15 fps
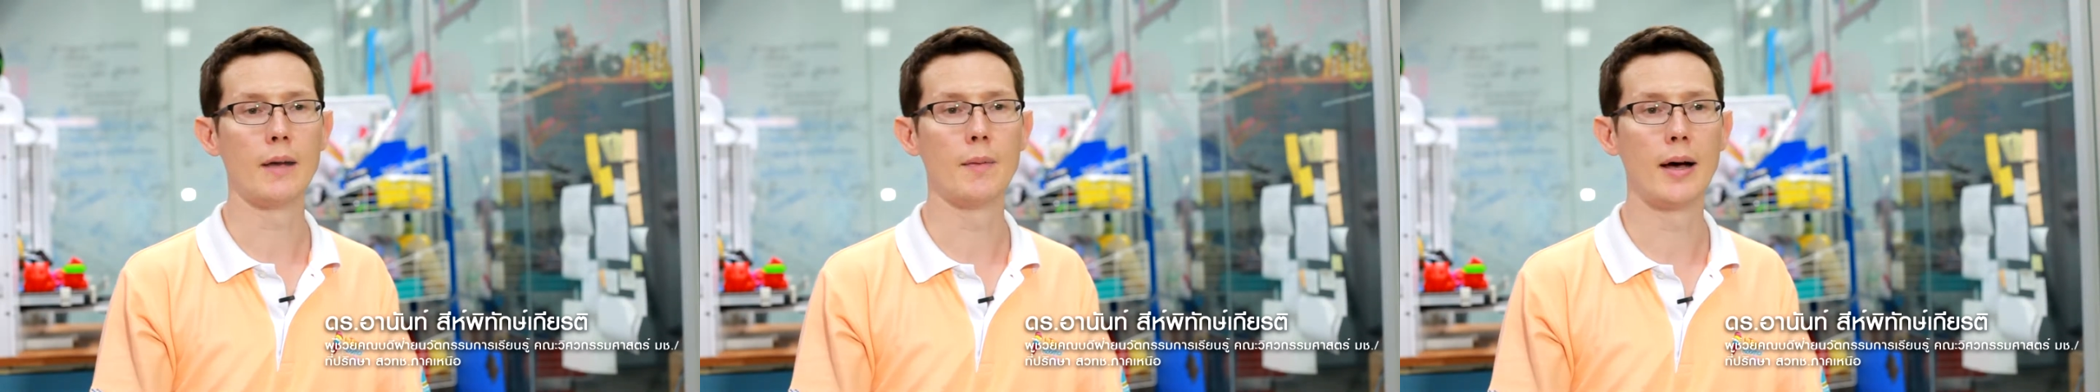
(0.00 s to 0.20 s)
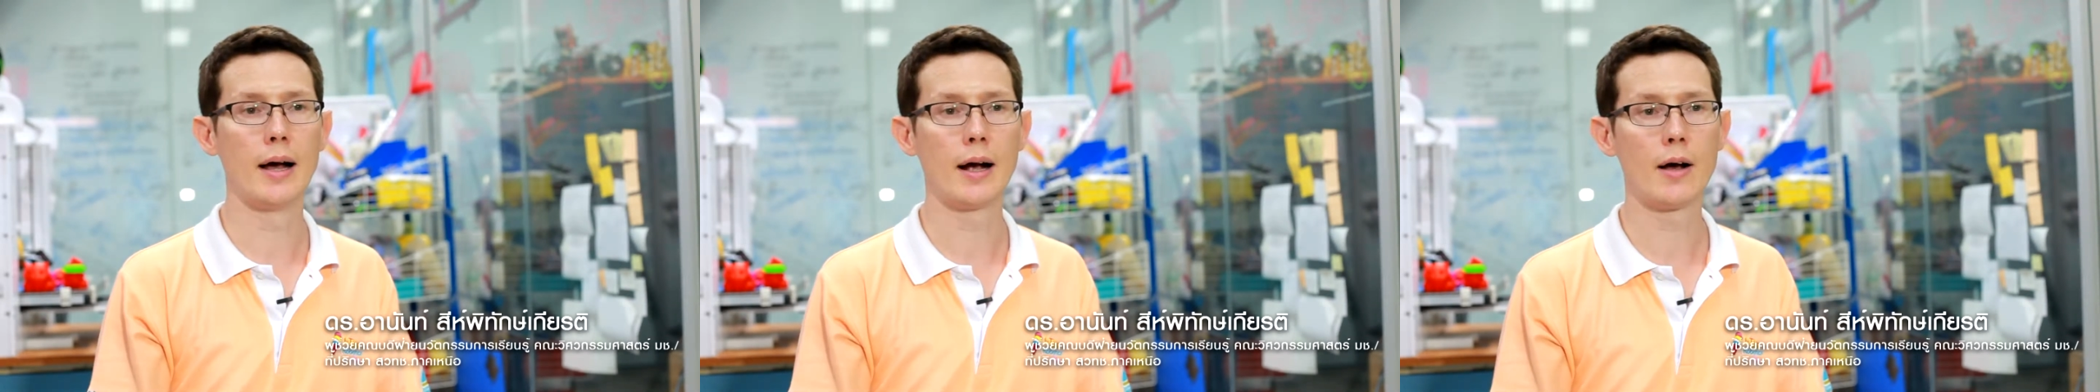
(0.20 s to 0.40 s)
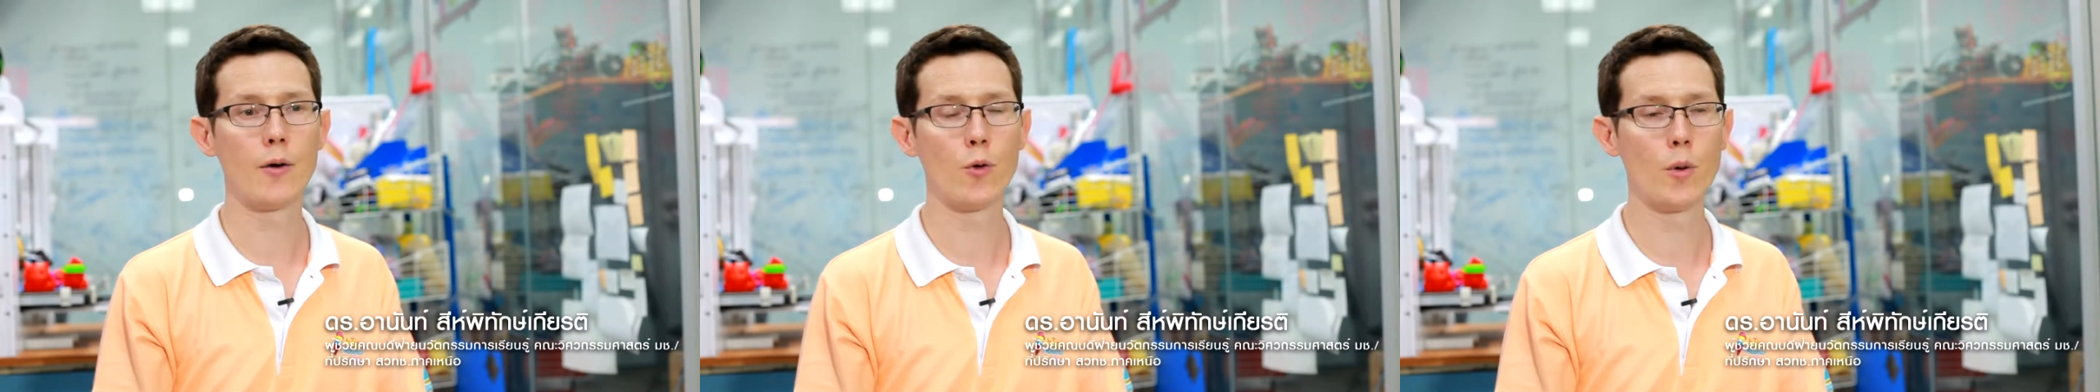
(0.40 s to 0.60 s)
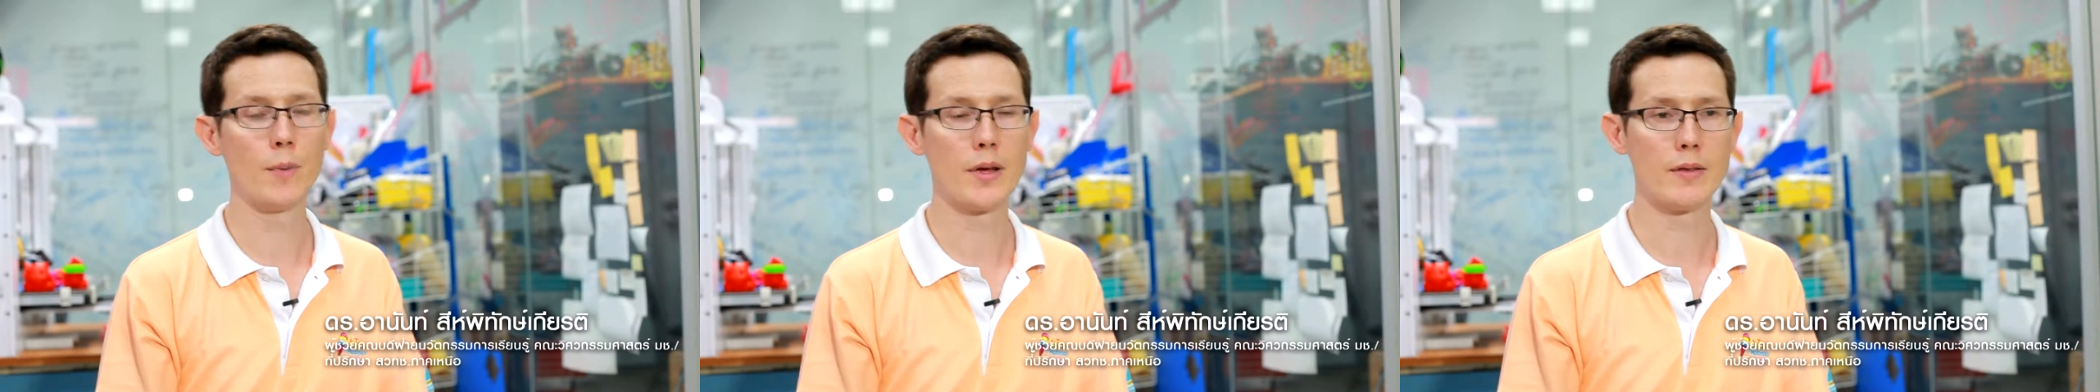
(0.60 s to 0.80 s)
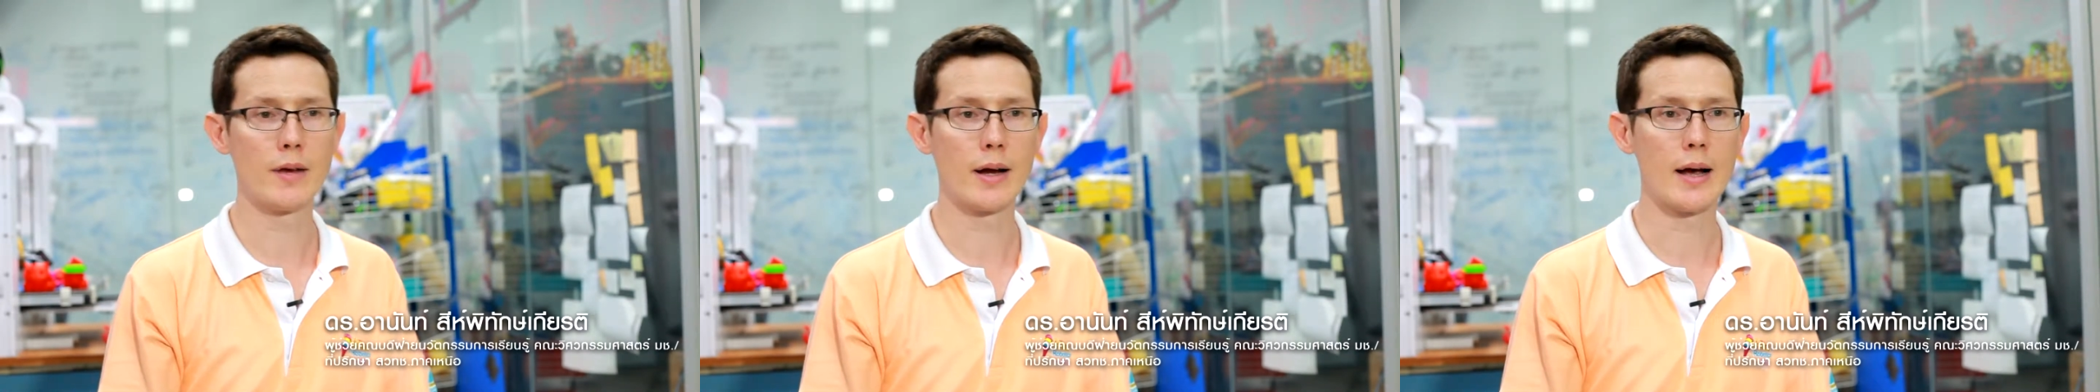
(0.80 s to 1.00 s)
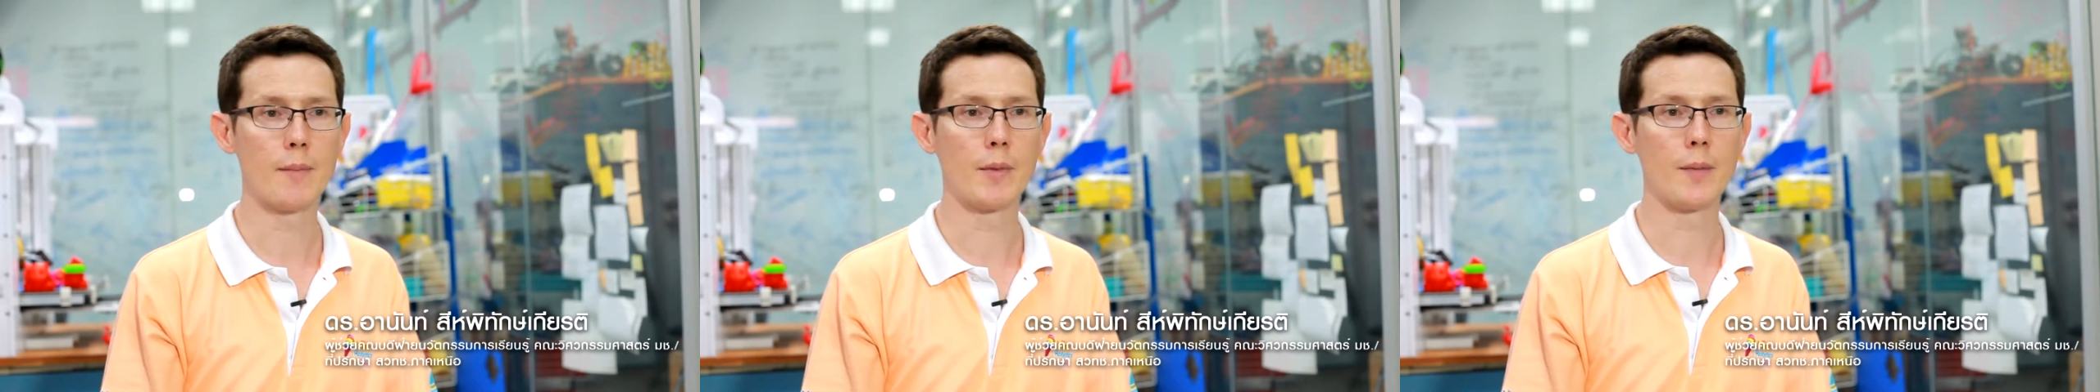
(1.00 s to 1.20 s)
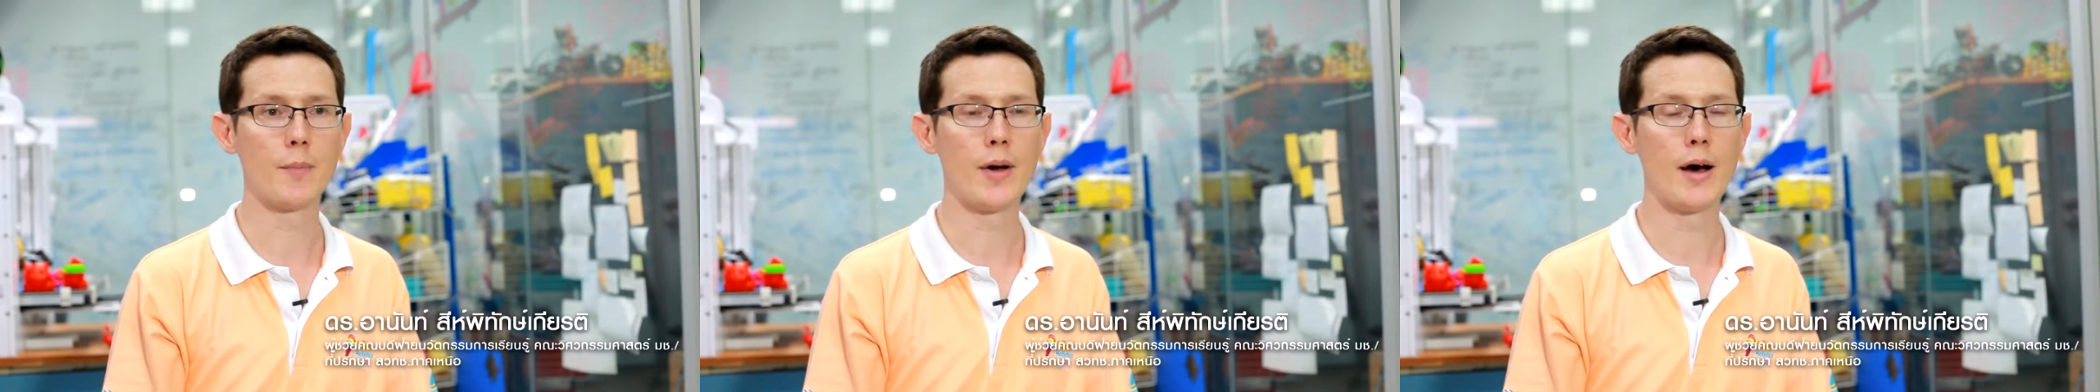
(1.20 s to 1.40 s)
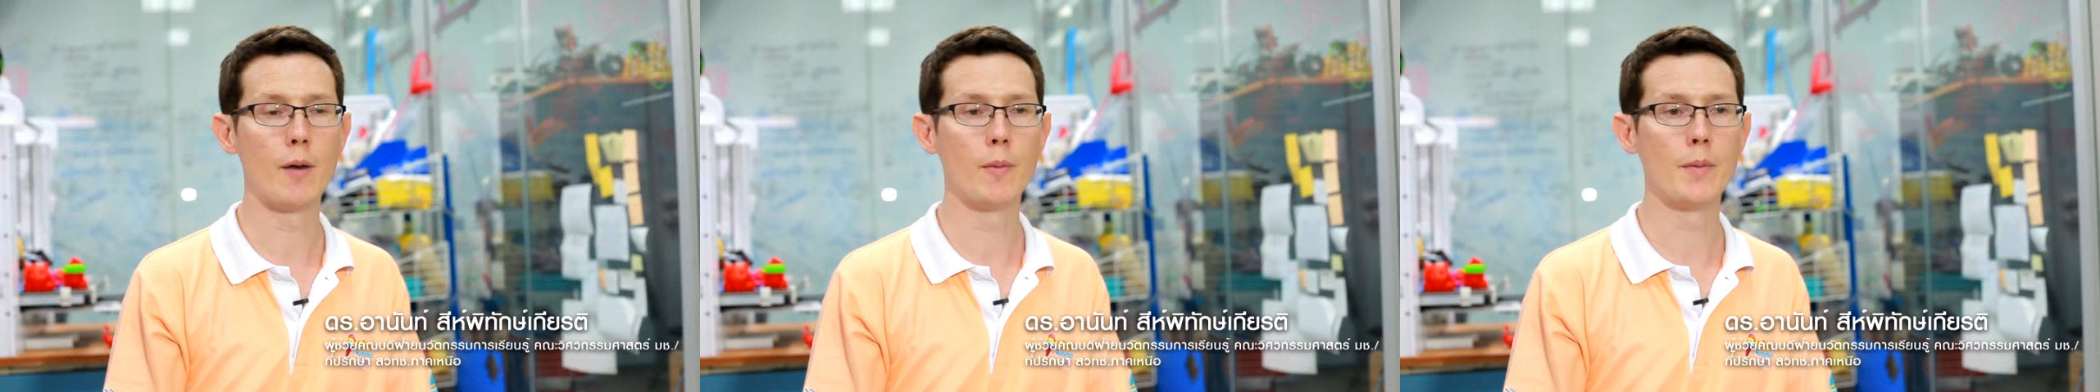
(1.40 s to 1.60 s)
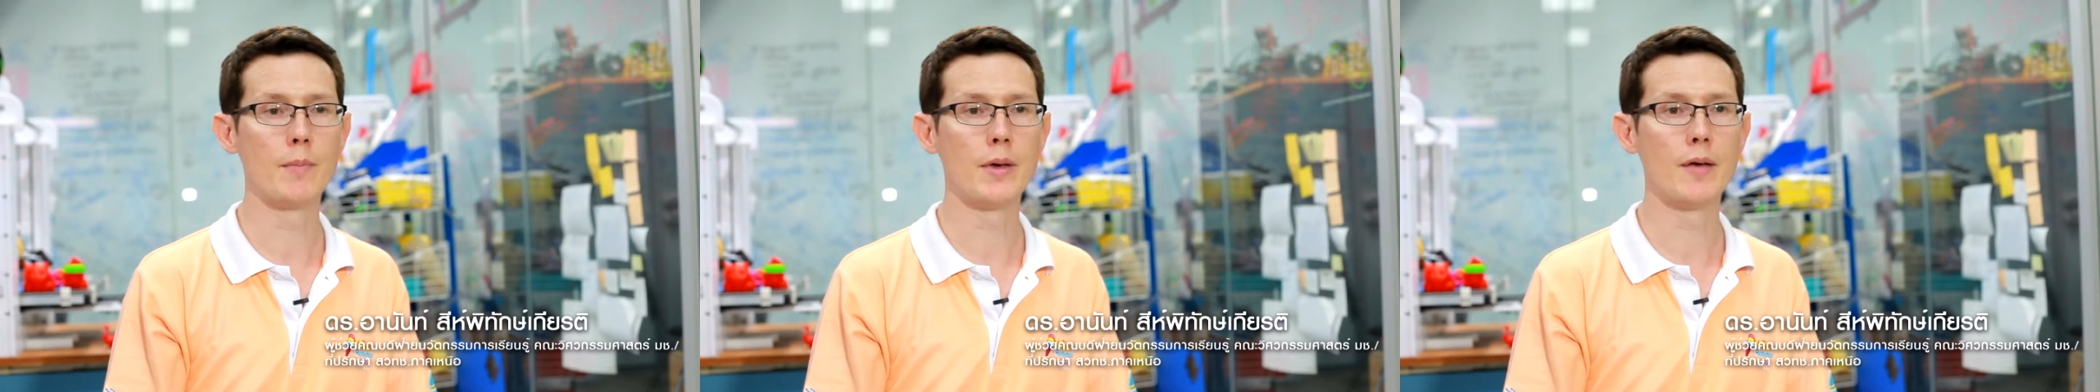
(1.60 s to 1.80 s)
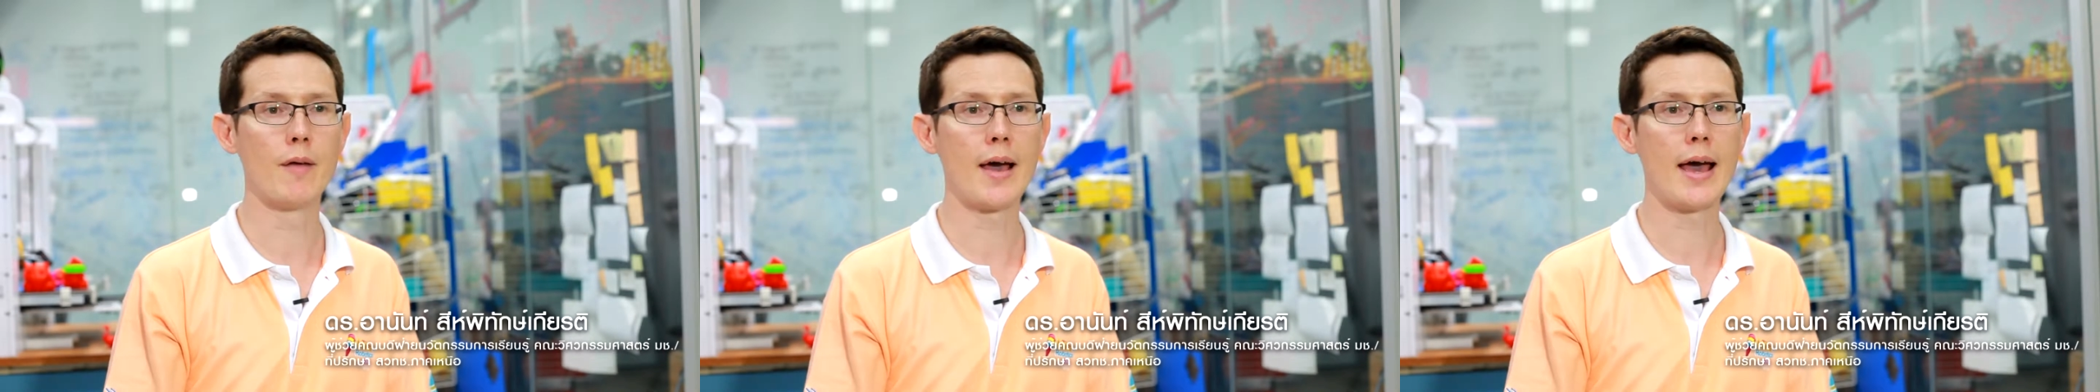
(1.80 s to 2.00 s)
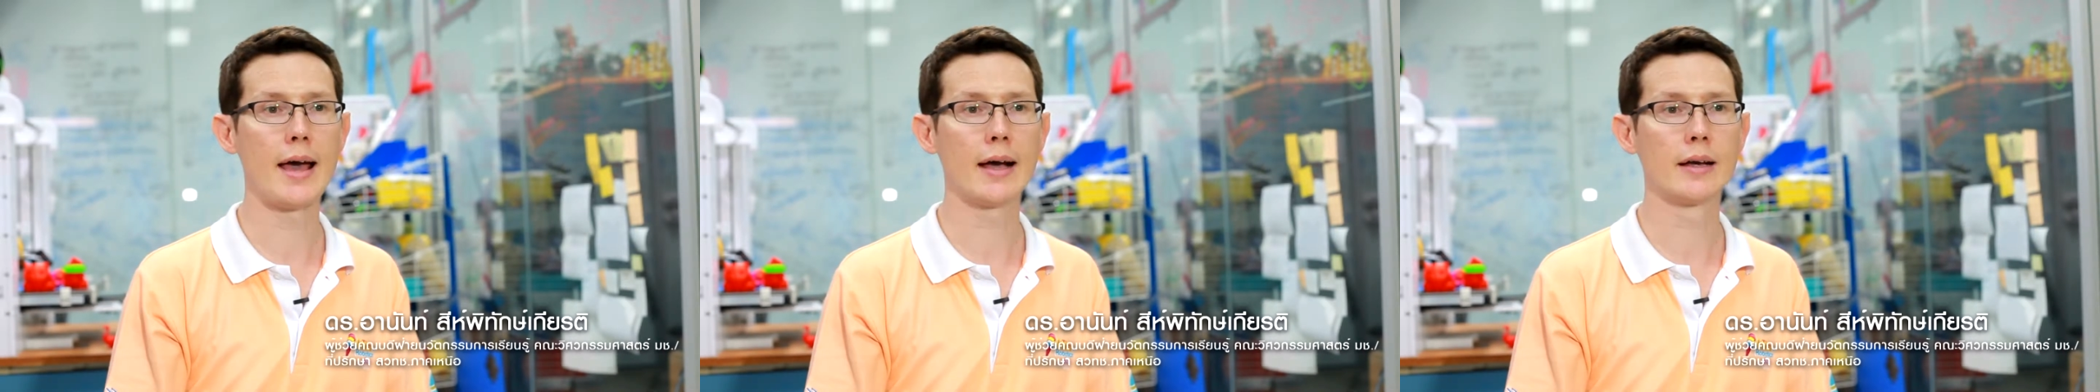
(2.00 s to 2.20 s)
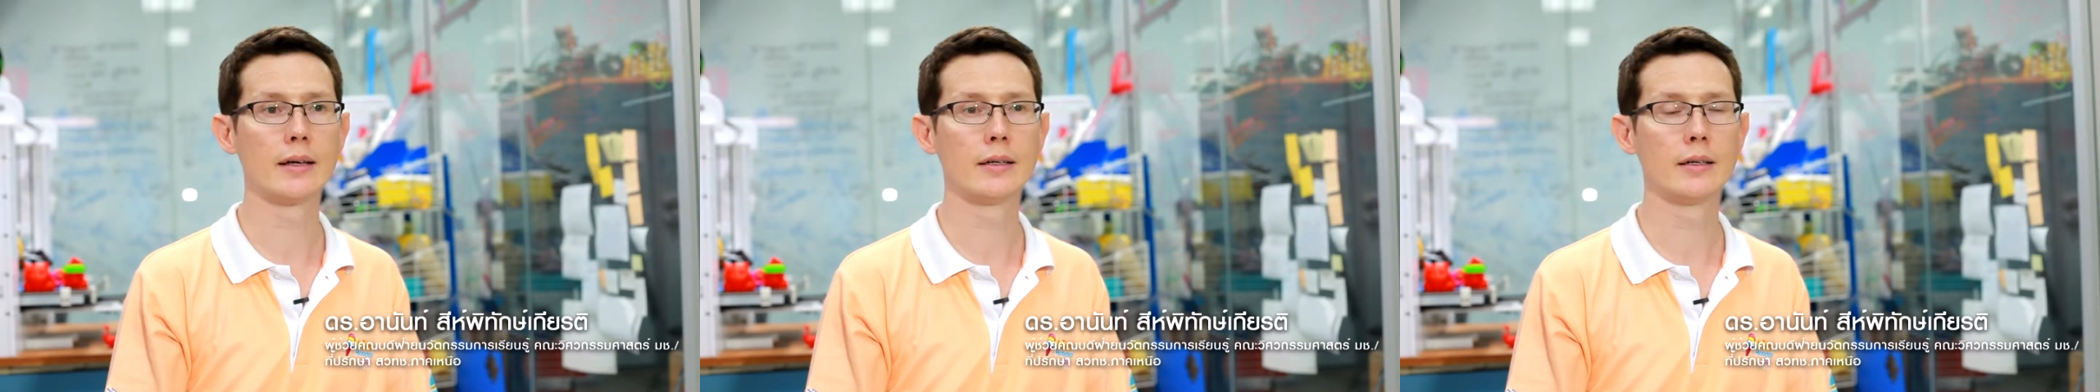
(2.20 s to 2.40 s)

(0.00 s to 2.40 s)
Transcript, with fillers: มาเข้าร่วมกิจกรรมกับเราเป็นปีแรก